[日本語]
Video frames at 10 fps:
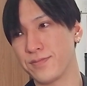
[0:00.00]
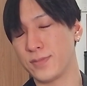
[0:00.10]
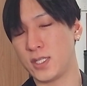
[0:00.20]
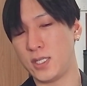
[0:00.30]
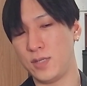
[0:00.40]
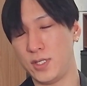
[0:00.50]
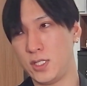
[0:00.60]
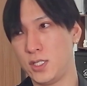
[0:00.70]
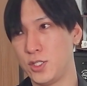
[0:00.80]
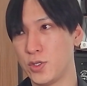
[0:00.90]
厳し
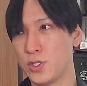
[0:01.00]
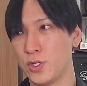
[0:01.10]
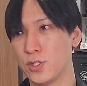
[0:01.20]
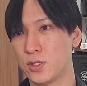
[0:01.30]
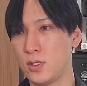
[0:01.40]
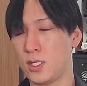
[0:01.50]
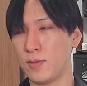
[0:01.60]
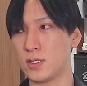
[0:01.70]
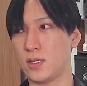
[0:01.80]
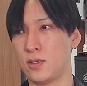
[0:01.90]
い状況続いてま
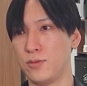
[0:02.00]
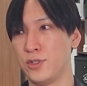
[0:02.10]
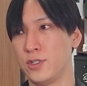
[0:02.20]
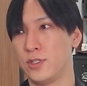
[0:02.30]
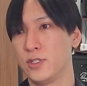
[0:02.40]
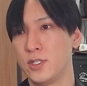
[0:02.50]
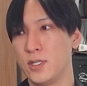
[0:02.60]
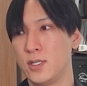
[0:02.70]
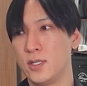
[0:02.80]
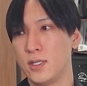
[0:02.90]
すけども、
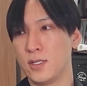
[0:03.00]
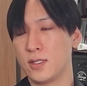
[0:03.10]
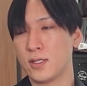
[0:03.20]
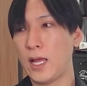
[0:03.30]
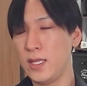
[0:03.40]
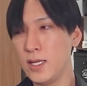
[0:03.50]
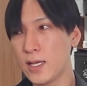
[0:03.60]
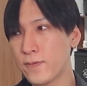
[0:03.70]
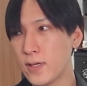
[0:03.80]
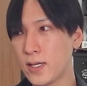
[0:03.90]
谷が
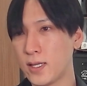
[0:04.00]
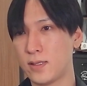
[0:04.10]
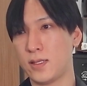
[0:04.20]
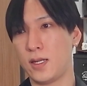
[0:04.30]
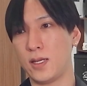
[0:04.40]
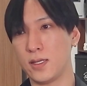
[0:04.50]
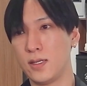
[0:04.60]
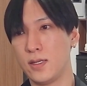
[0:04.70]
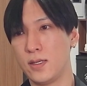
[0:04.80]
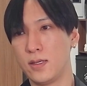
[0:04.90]
深かったら
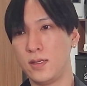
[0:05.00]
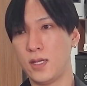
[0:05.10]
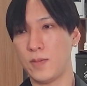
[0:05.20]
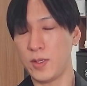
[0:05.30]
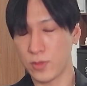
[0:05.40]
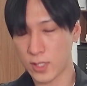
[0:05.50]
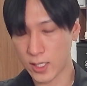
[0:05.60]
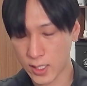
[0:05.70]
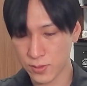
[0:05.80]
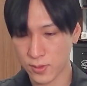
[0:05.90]
山も
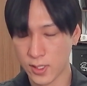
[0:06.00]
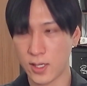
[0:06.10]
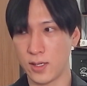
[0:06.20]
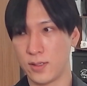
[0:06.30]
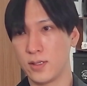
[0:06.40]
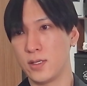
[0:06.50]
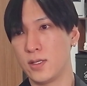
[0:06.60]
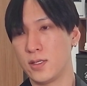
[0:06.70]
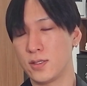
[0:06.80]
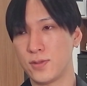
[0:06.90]
高いので、
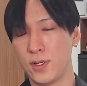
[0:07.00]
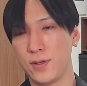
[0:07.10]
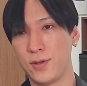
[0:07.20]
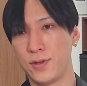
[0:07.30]
それを、